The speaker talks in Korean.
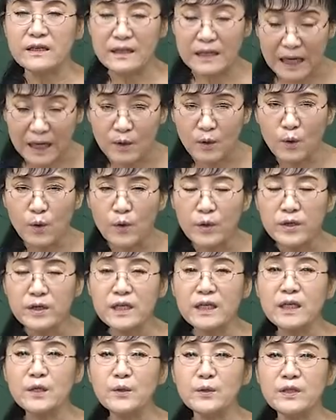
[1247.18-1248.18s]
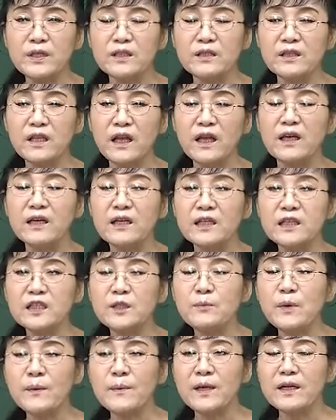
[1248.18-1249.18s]
하고 이론이 있는데
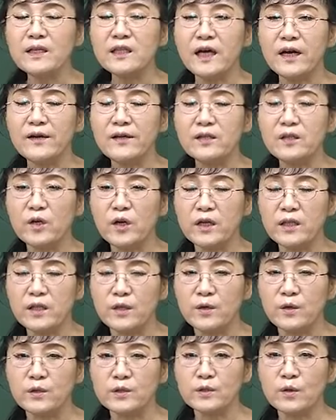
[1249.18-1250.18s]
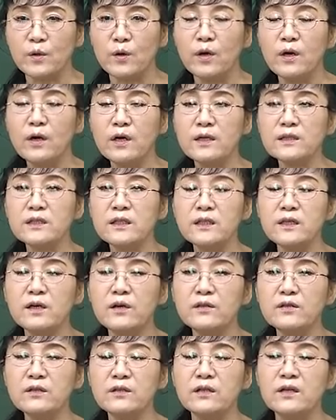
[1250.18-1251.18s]
심화반은 당연히 들어야 되는 것이고 그래서
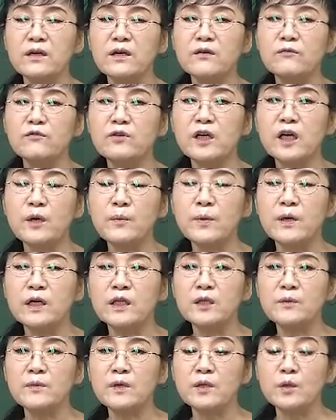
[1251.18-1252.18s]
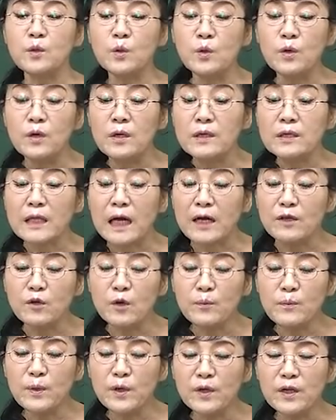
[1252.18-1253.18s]
이거는 우리가 보게 되면 또
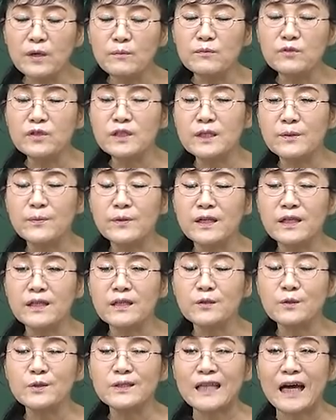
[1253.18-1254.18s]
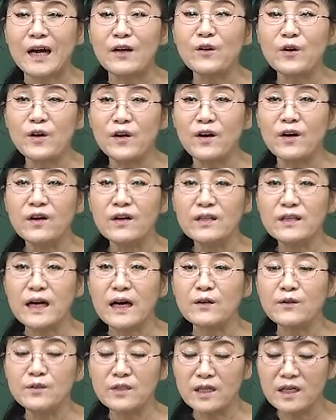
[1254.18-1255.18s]
단원별의 문제 풀 때도 다뤄요.
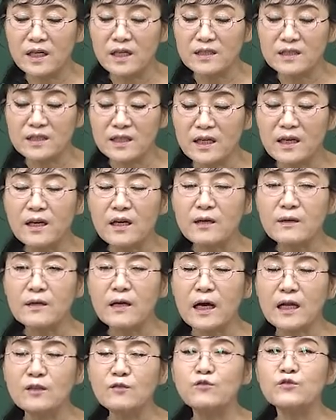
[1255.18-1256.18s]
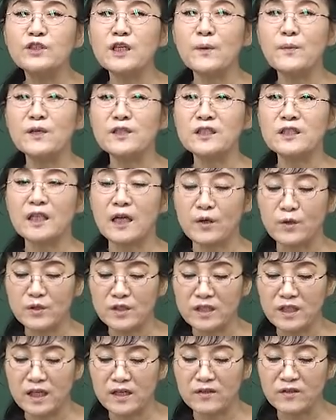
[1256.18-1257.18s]
다루니까 이제 한 두세 번씩
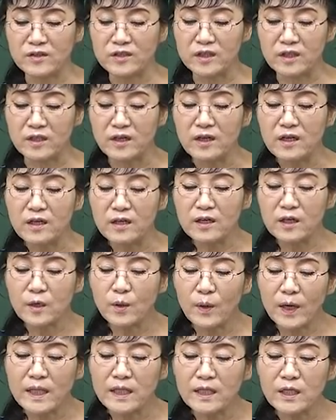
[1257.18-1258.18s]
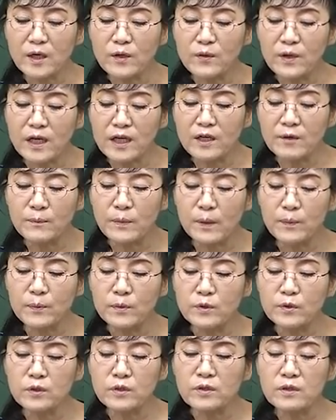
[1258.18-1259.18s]
다뤄진다는 거죠. 그리고 환경 관련
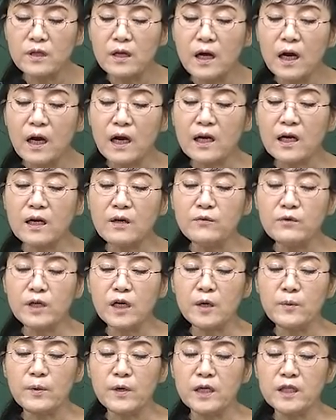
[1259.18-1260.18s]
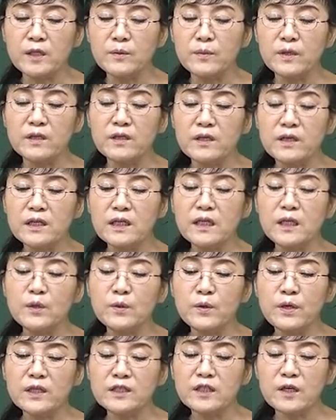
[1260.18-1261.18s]
법규는 아까 우리가 보게 되면
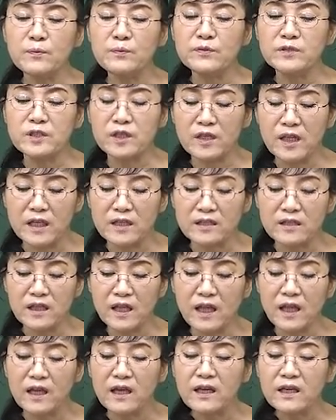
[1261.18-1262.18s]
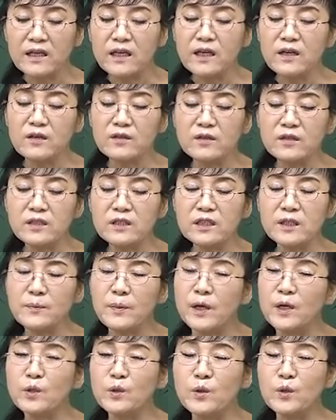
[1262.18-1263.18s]
이론에서 붙여놨는데 이것들은 이제
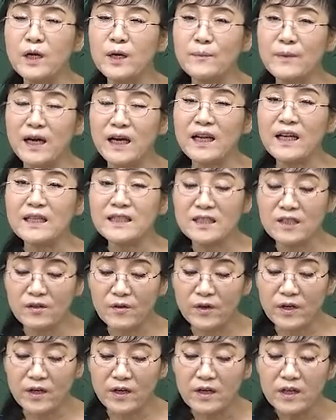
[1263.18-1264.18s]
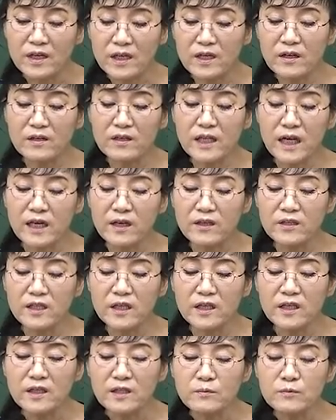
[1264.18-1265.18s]
별도로 아마 해놨을 거예요. 이걸
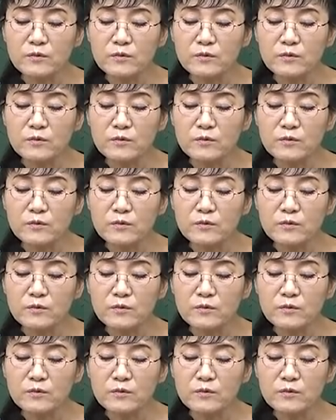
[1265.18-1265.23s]
당연히